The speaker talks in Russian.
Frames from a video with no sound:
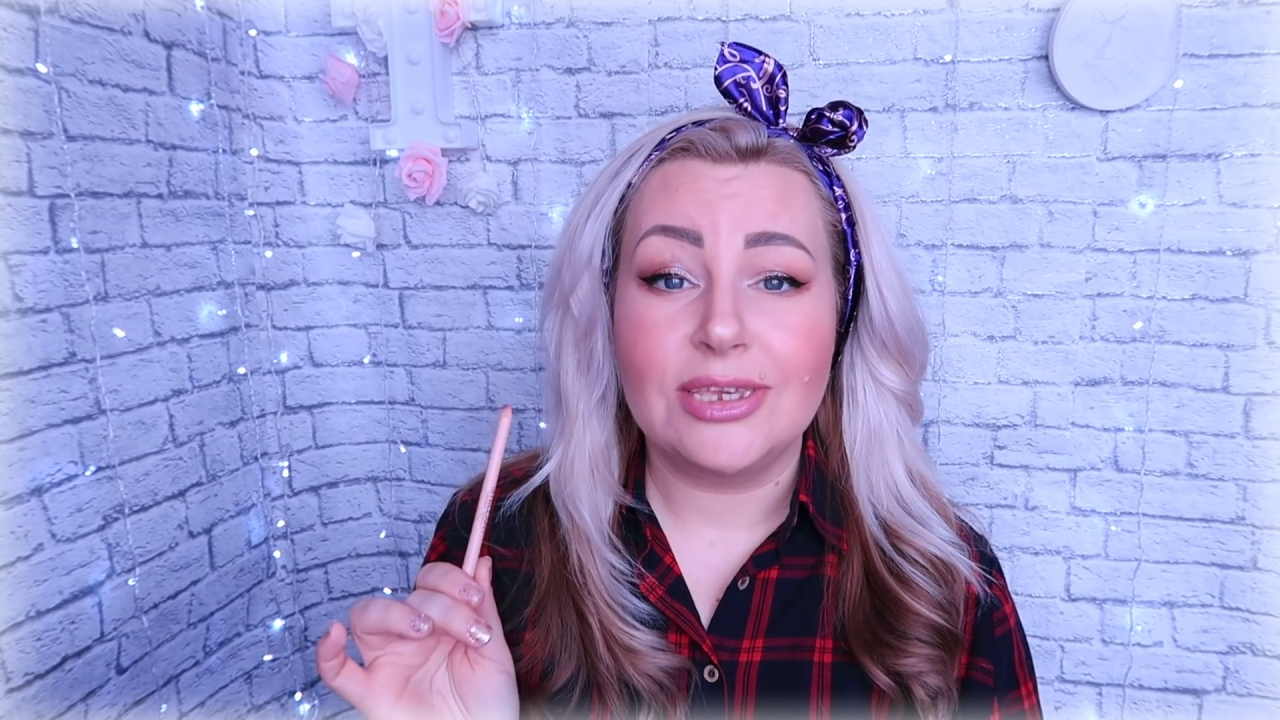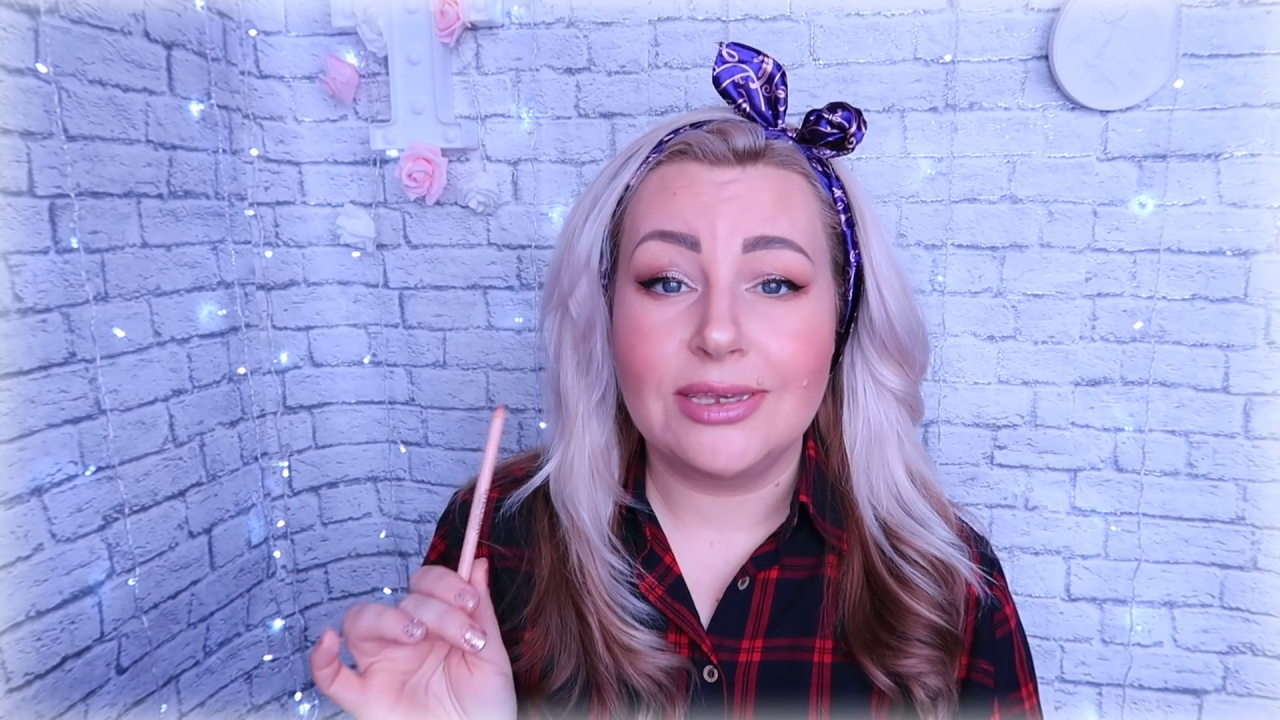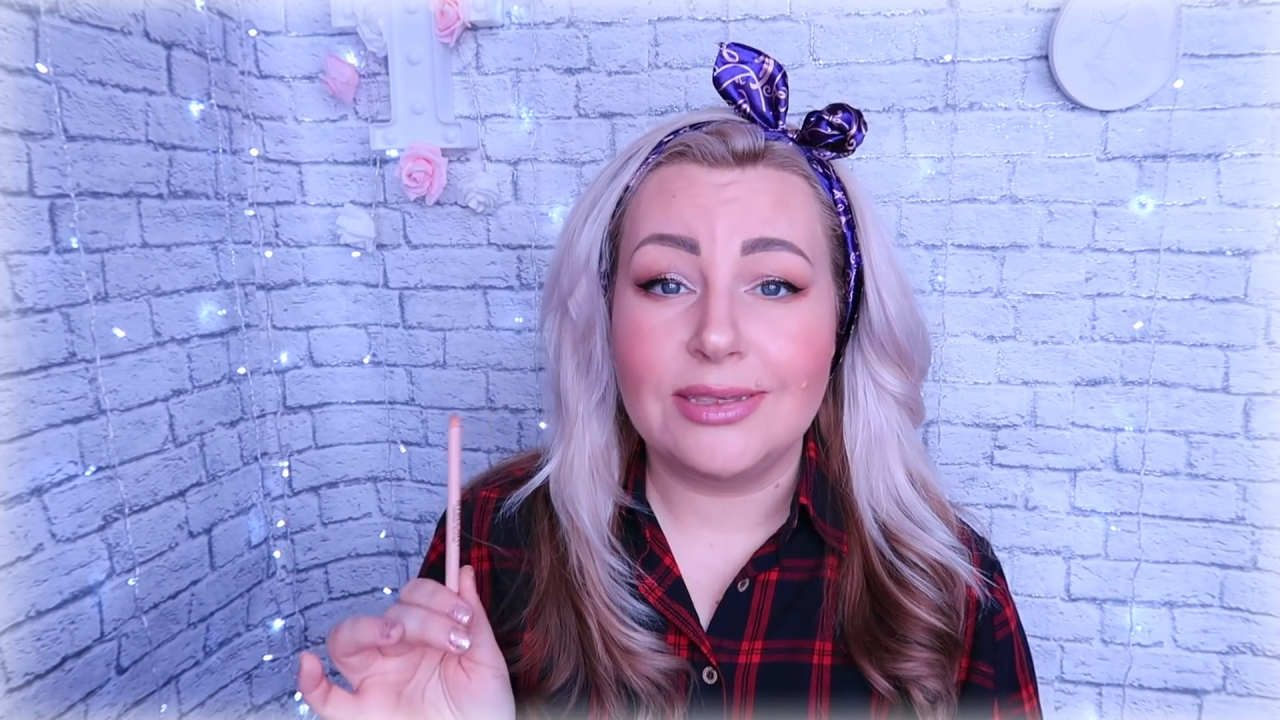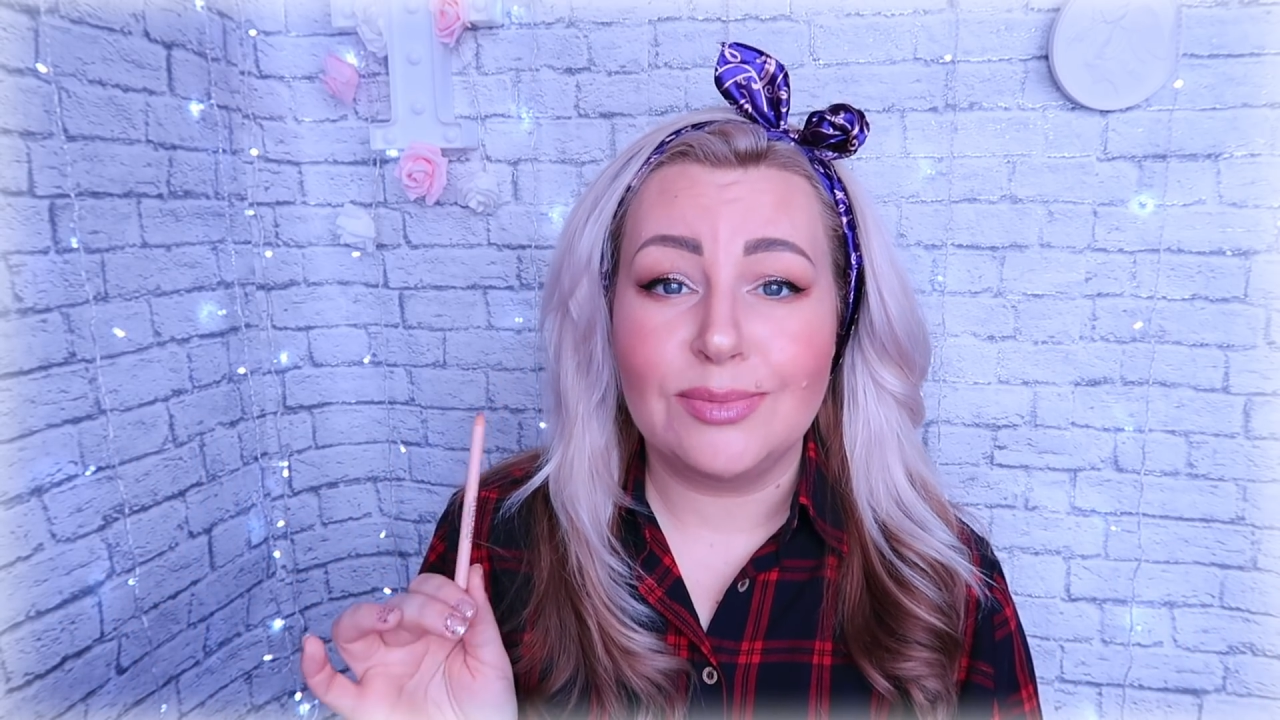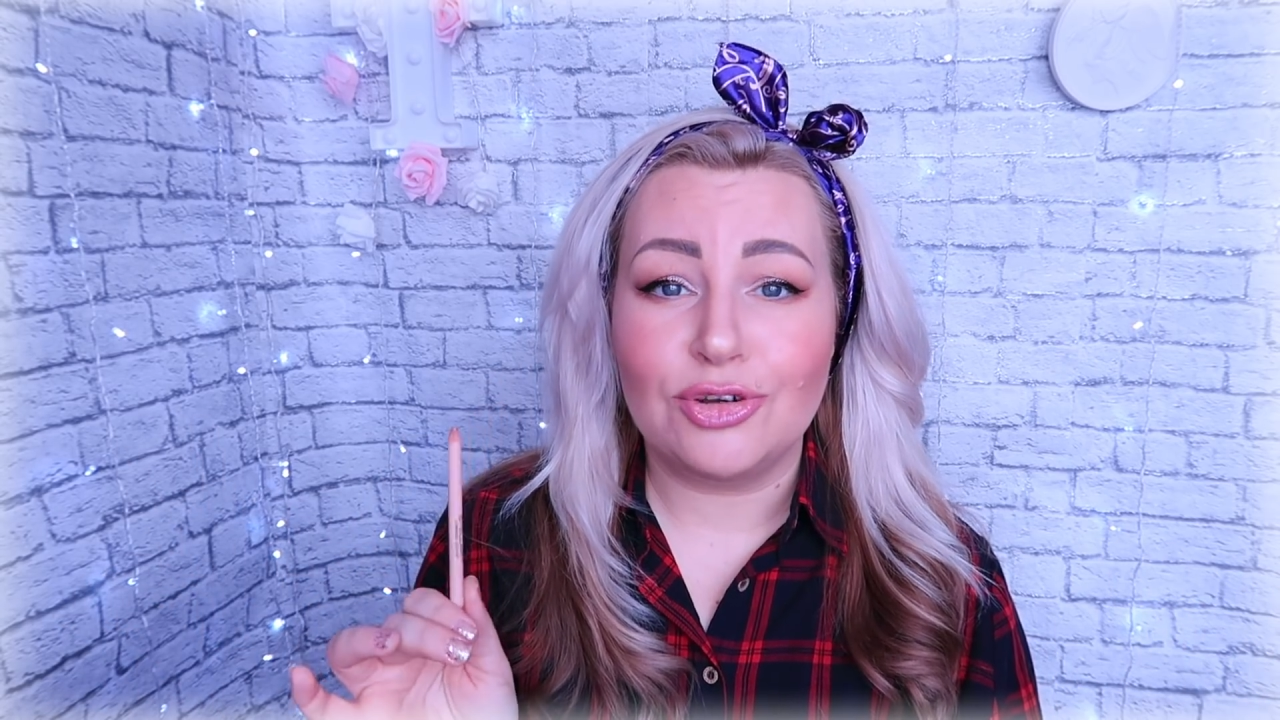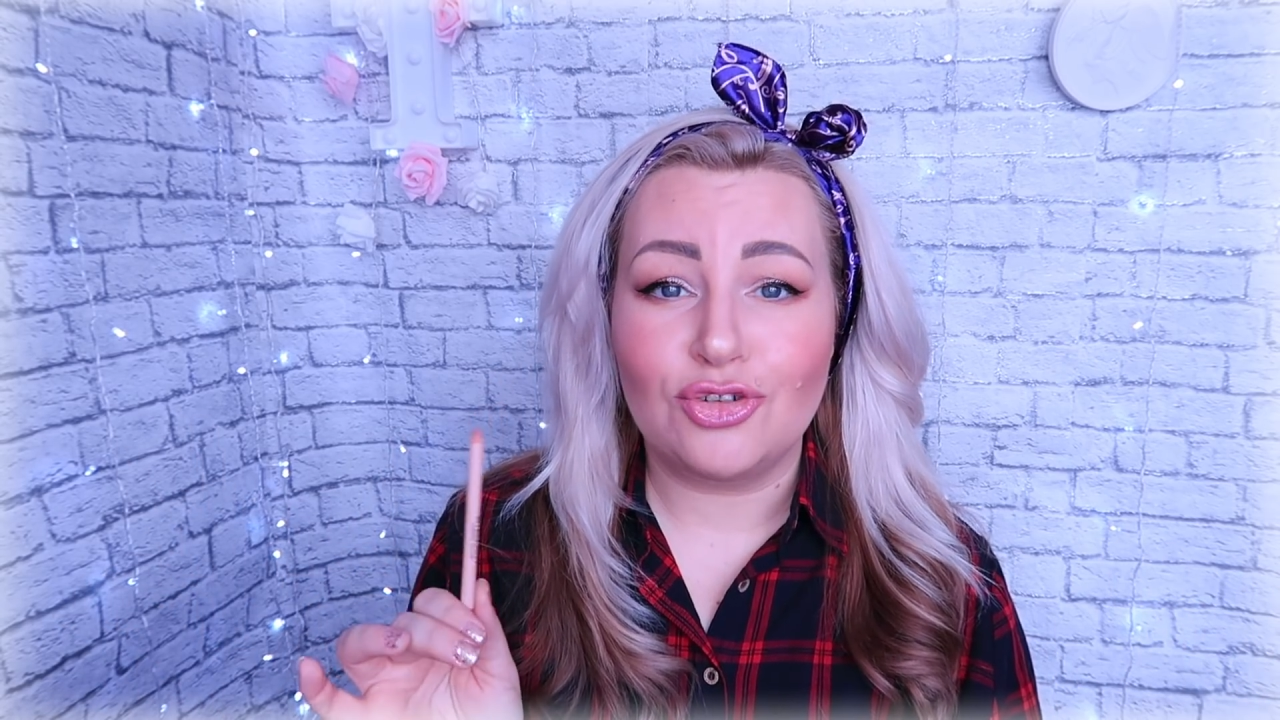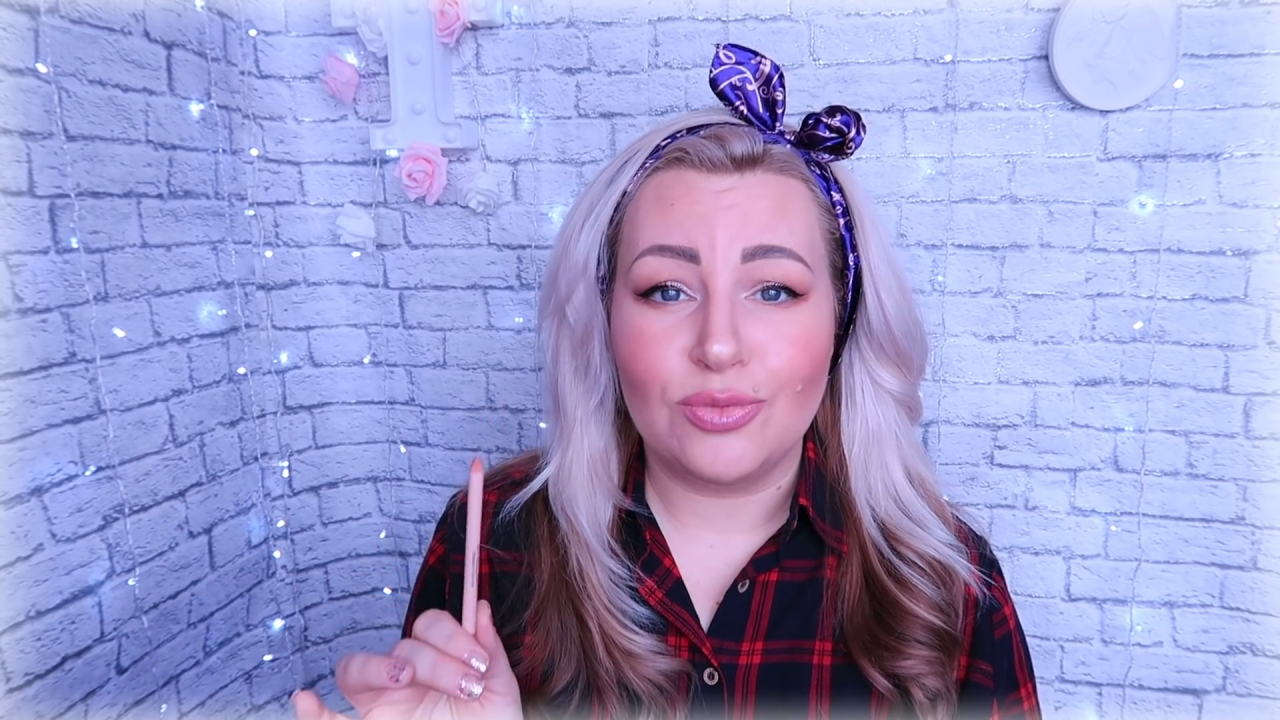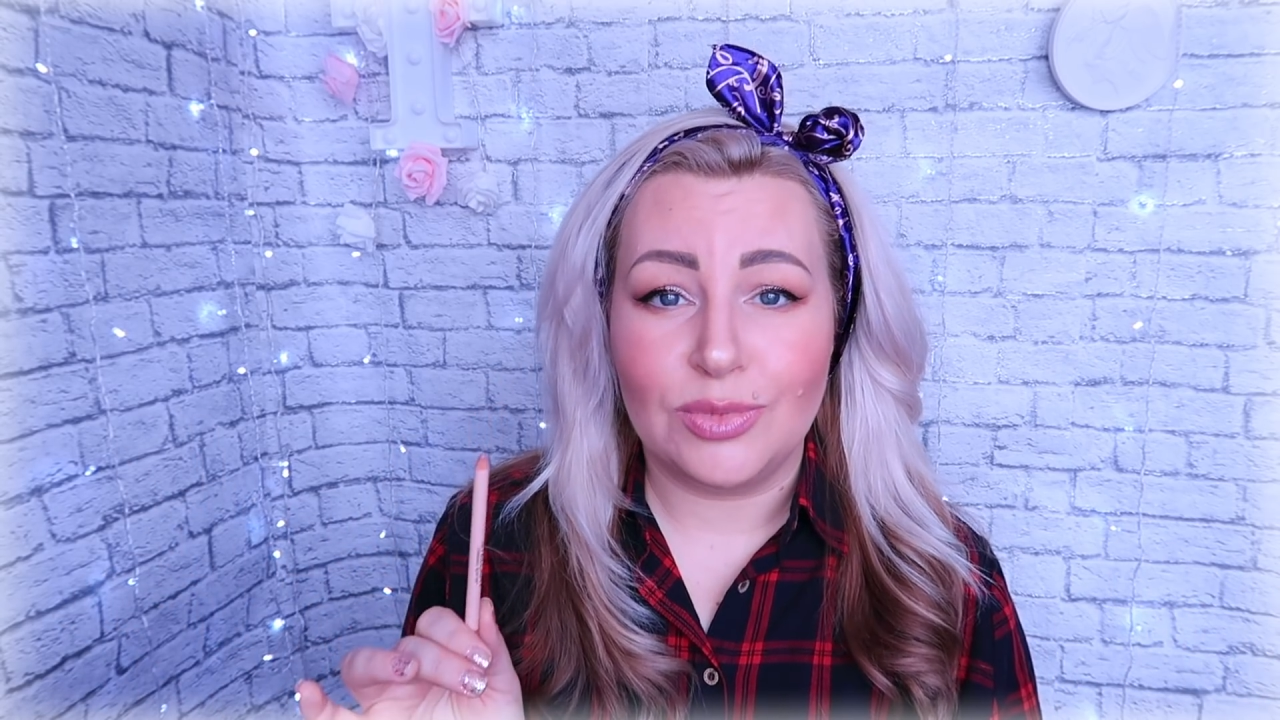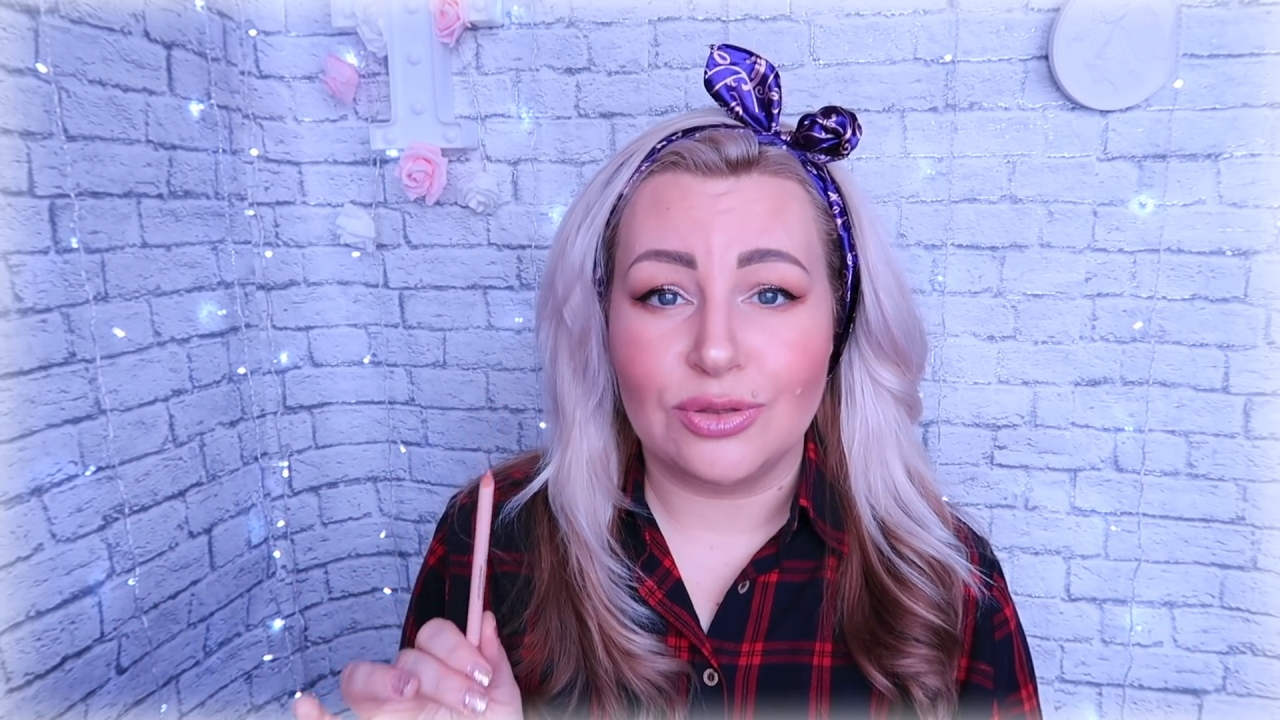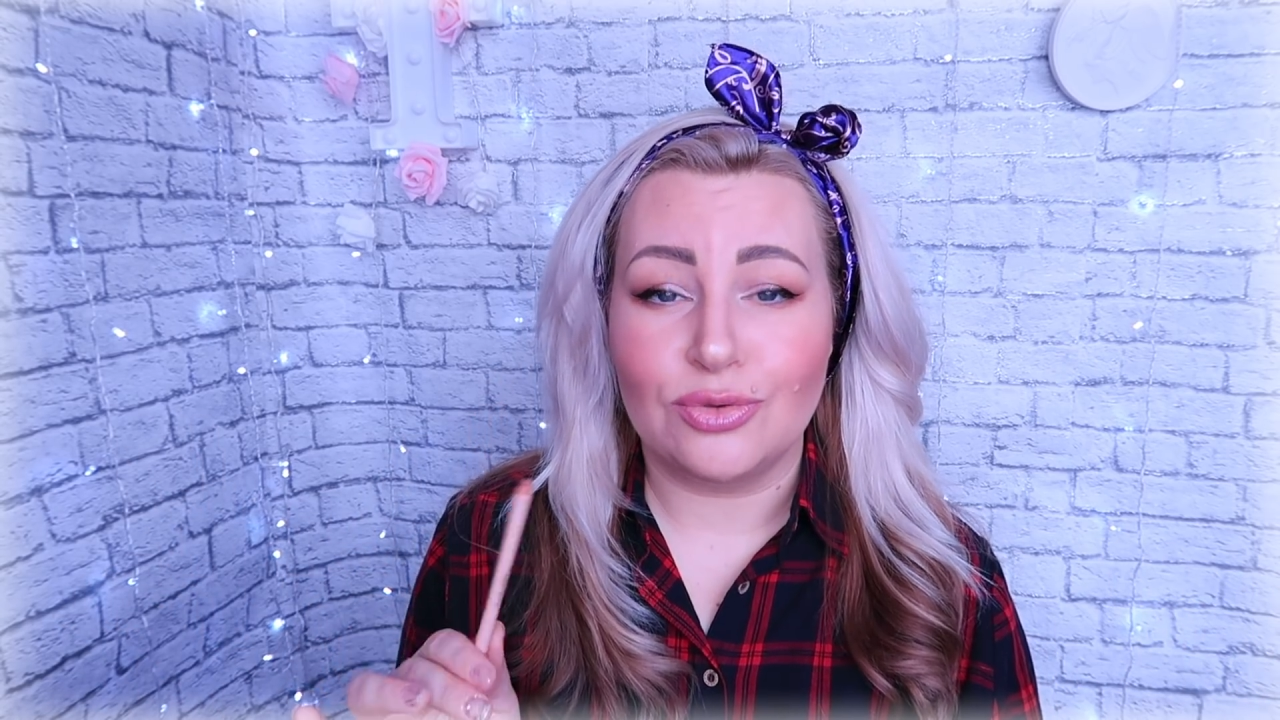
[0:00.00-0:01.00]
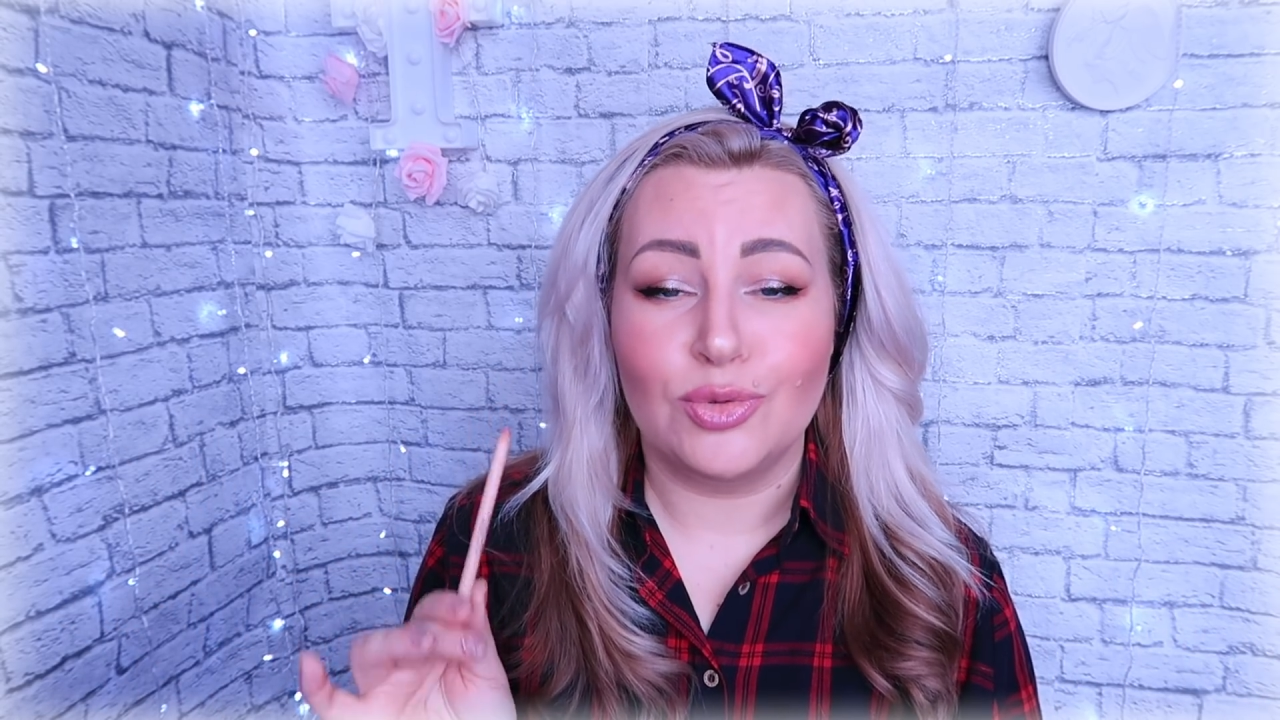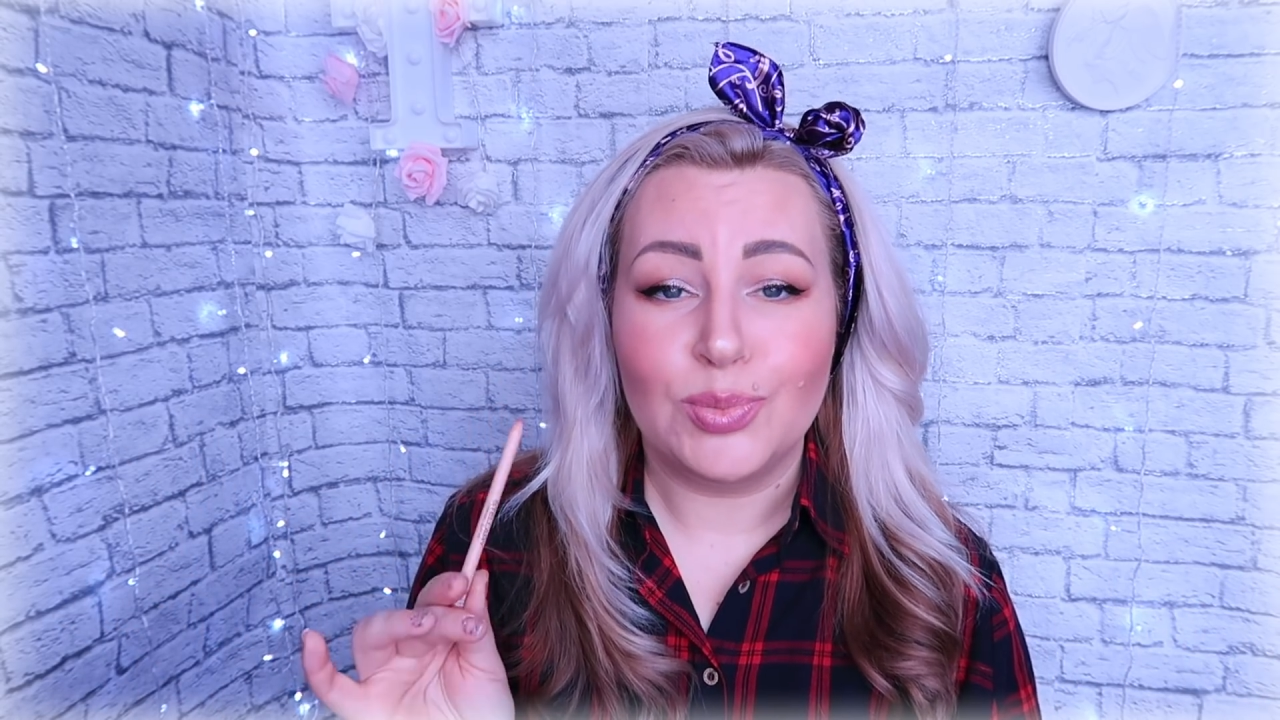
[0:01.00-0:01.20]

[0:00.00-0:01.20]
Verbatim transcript: есть небольшой минус.